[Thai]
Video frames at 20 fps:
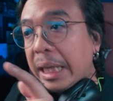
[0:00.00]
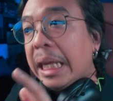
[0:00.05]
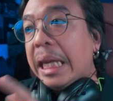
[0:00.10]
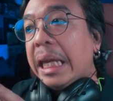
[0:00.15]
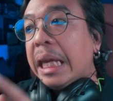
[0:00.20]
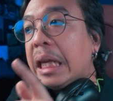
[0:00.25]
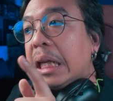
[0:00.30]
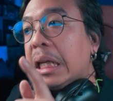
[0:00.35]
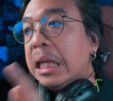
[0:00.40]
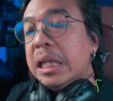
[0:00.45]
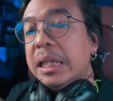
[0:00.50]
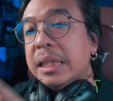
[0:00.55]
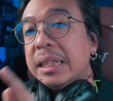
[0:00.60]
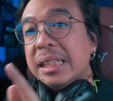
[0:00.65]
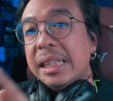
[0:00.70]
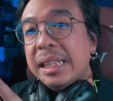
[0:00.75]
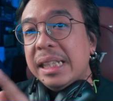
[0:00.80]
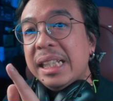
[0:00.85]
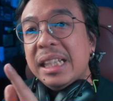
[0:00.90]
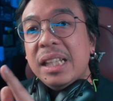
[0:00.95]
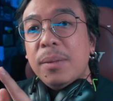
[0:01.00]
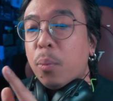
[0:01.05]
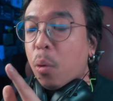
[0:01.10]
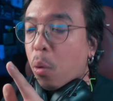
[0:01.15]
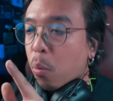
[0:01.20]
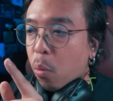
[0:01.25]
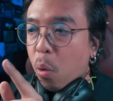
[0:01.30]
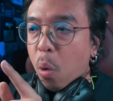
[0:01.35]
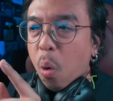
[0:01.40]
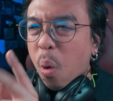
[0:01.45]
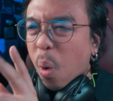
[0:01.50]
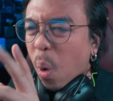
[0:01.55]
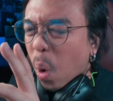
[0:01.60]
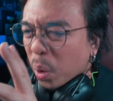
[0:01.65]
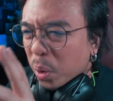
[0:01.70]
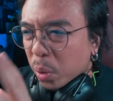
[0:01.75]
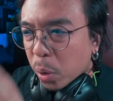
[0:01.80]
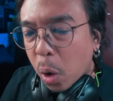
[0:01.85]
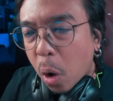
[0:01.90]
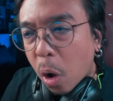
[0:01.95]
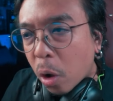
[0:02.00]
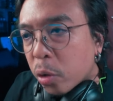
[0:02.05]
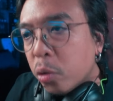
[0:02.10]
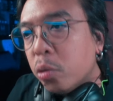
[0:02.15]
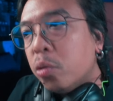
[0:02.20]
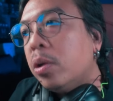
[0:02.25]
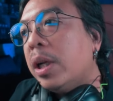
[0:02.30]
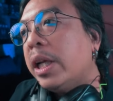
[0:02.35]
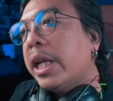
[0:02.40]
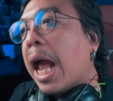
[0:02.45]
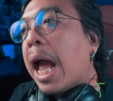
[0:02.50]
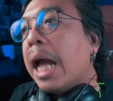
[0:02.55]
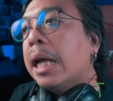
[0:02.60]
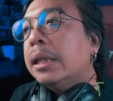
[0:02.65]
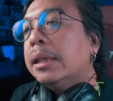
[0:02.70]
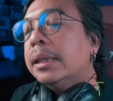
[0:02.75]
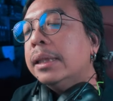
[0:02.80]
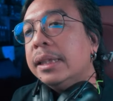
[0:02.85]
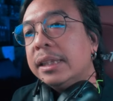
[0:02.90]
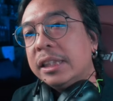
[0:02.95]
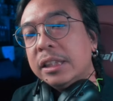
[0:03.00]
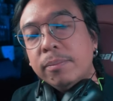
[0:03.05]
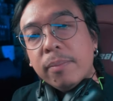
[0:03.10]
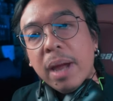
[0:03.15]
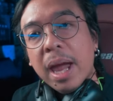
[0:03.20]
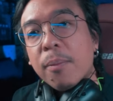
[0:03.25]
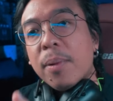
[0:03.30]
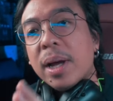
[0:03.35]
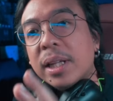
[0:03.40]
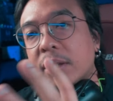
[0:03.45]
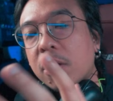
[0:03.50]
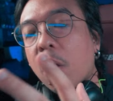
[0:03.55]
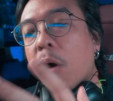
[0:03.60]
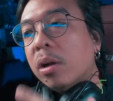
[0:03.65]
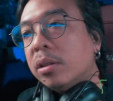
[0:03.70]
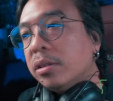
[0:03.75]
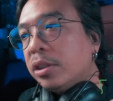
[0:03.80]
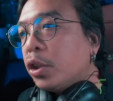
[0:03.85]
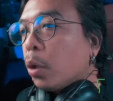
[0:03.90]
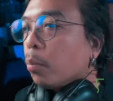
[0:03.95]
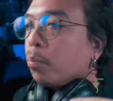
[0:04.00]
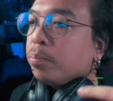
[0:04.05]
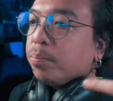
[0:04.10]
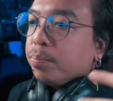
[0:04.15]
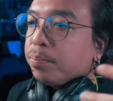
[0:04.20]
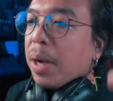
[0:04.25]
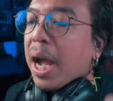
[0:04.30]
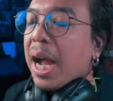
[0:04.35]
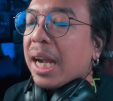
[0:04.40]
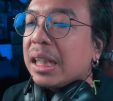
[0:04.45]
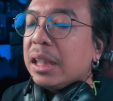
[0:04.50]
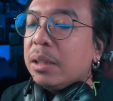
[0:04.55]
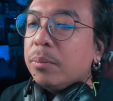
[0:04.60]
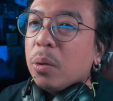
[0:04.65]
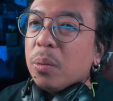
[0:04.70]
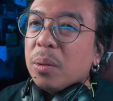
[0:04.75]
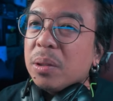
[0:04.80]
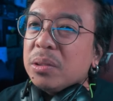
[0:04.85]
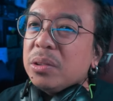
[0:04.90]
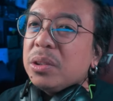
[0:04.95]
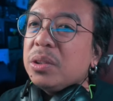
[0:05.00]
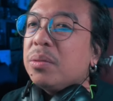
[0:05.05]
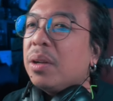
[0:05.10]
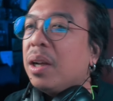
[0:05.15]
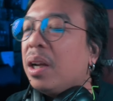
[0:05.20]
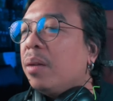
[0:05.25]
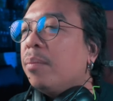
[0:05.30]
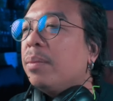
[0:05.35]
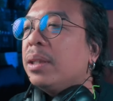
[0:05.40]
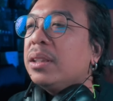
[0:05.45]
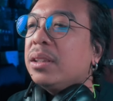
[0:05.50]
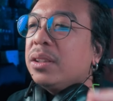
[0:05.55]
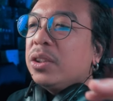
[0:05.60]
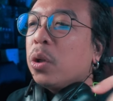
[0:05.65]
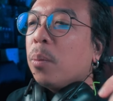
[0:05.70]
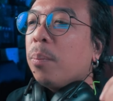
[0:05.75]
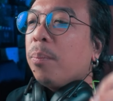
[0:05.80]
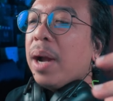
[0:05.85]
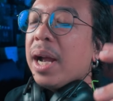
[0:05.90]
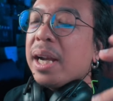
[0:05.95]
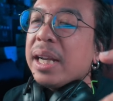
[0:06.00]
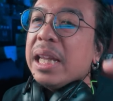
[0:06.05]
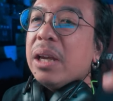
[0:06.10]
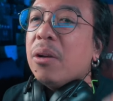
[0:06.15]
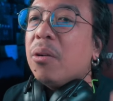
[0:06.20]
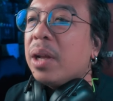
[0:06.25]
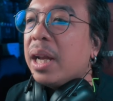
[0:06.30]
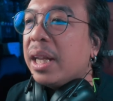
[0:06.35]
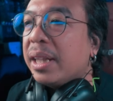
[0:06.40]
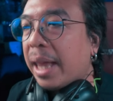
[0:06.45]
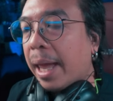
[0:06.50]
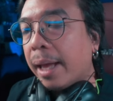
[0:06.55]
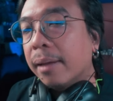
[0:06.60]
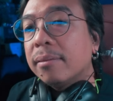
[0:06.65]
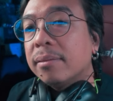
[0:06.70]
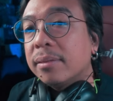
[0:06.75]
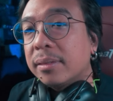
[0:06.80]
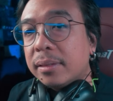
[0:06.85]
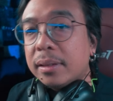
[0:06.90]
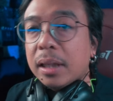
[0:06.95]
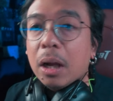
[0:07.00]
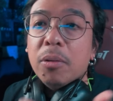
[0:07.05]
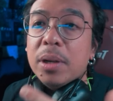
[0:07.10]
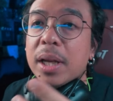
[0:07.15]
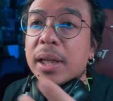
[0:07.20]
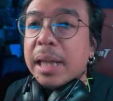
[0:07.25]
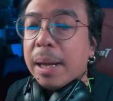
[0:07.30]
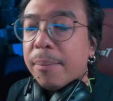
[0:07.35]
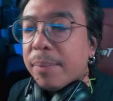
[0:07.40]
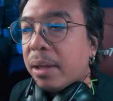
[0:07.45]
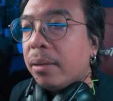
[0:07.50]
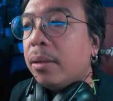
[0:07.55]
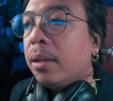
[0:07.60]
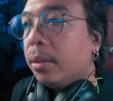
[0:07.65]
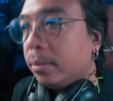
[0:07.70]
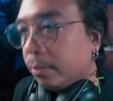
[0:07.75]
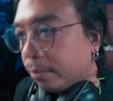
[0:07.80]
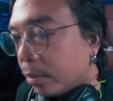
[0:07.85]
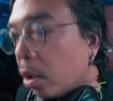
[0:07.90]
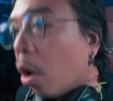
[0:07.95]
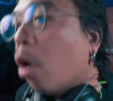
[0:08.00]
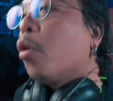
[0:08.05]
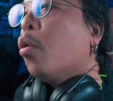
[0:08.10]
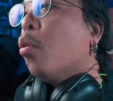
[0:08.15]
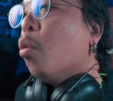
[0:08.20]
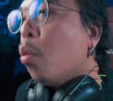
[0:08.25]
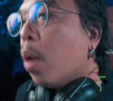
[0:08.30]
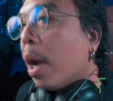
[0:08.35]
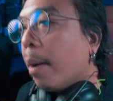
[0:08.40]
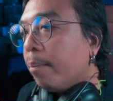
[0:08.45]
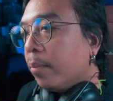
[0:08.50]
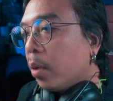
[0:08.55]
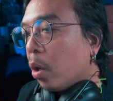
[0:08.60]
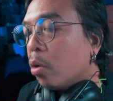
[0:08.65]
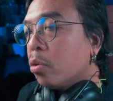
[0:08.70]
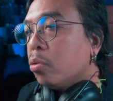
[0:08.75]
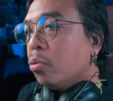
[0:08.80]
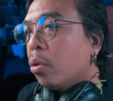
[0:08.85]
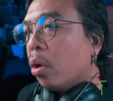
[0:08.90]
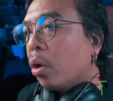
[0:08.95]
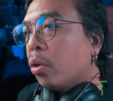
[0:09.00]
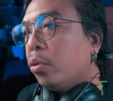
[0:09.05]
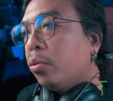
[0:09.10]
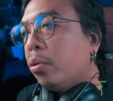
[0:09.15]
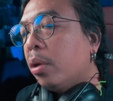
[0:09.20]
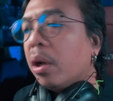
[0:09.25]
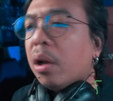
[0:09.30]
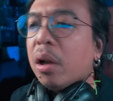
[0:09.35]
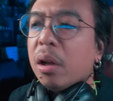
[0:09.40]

อีกหนึ่งซีรีส์ที่ผมโคตรรอดูเลยนะ ถึงแม้ว่าตอนจบภาคหนึ่งผมก็รู้สึกว่าเออมันจบภาคเดียวก็ได้แต่เขาเลือกทำแล้วก็รอดูครับรอดูรอดูแล้ว